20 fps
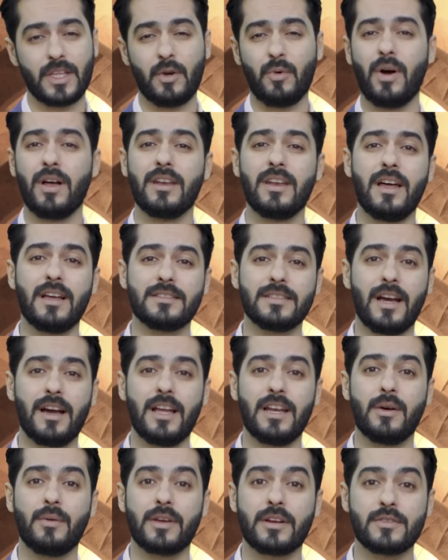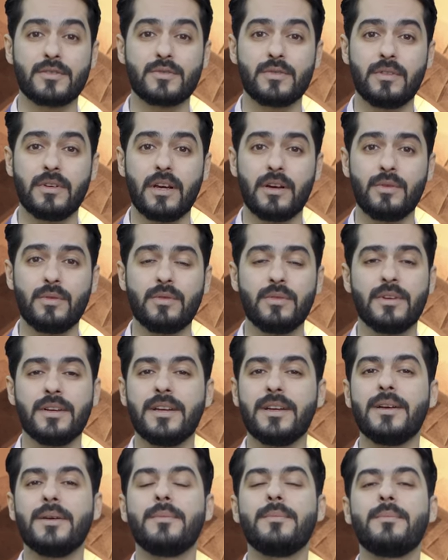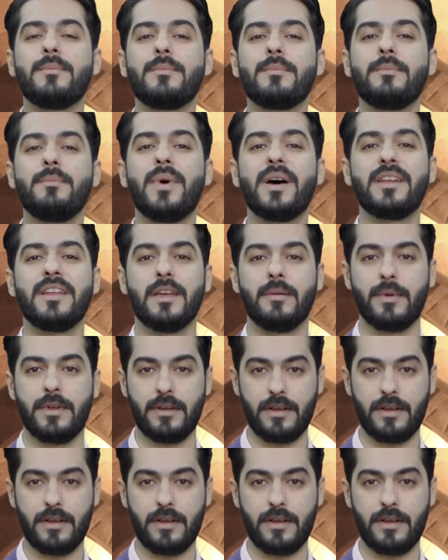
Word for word: والله تعالى ورسوله بريء